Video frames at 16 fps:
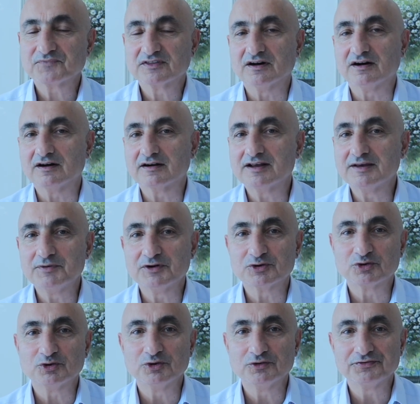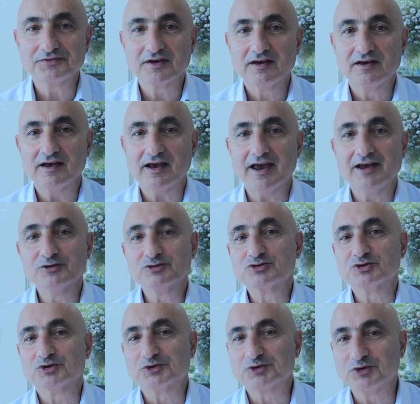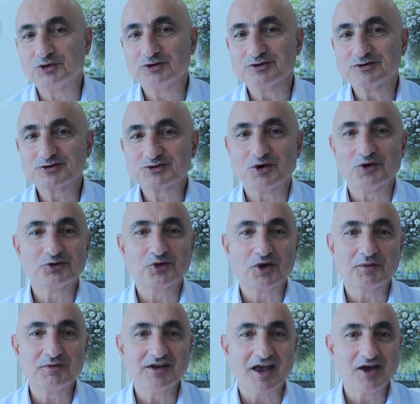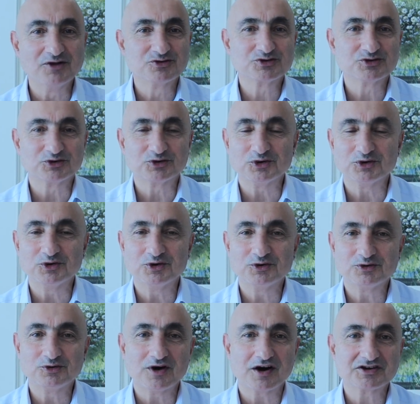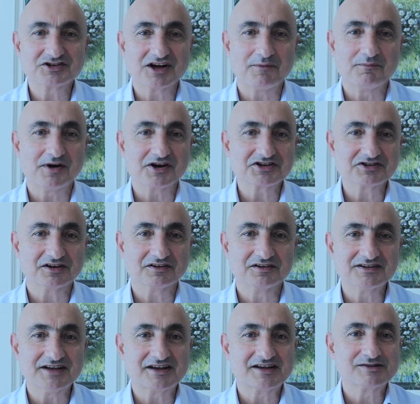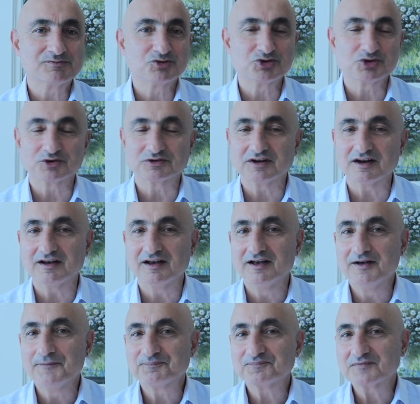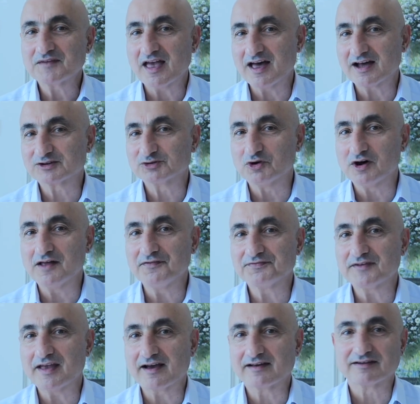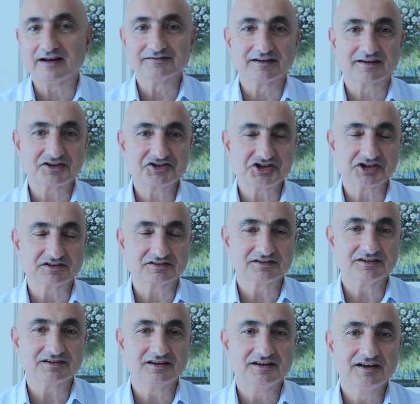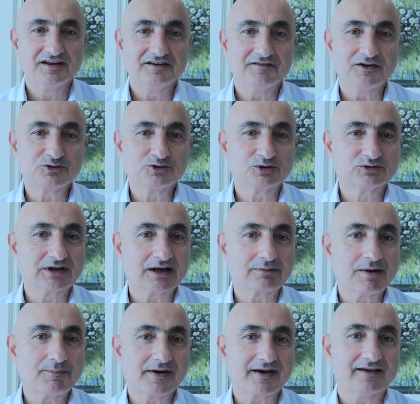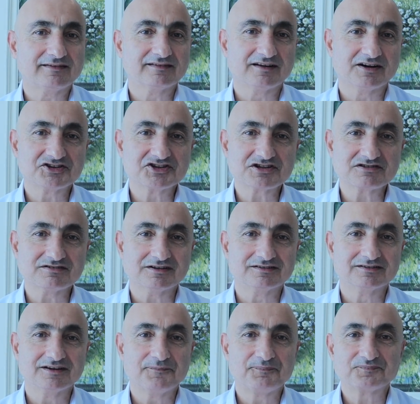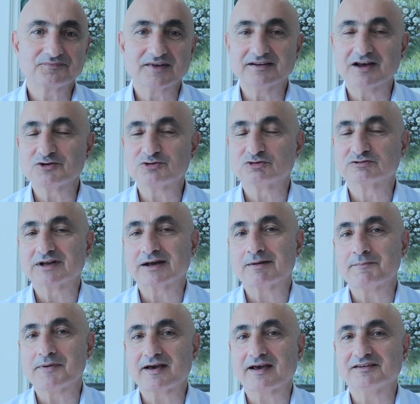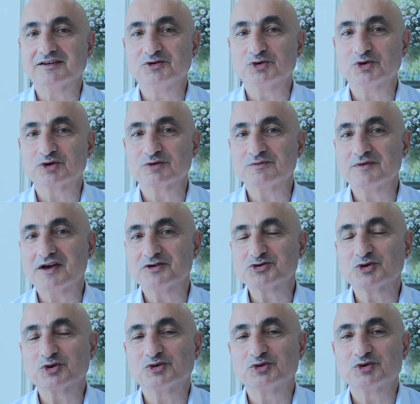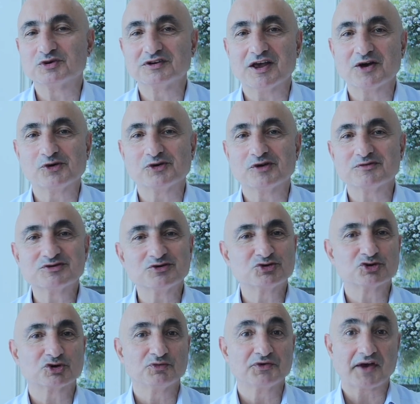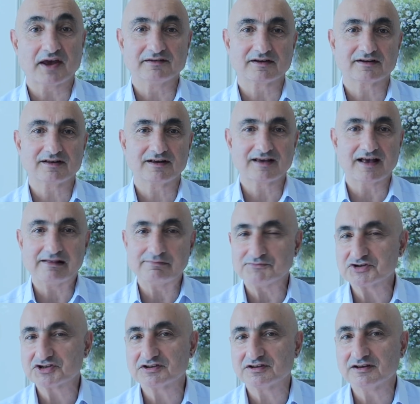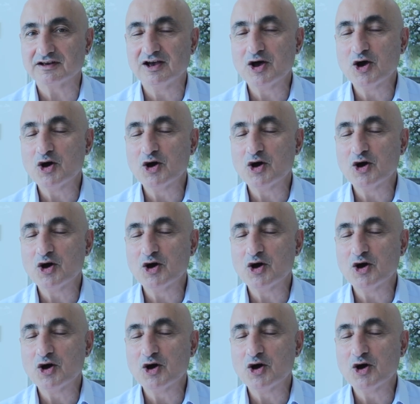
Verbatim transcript: tarihi bir gün en uzun gün, son dönemin en uzun günü dün akşam başladı 8.30'da Erdoğan ekranlara çıktı ve kurtarma paketini açıkladı. Neden kurtarma paketi diyorum? E çünkü Türkiye ekonomisi uçurumun kenarına gelmişti.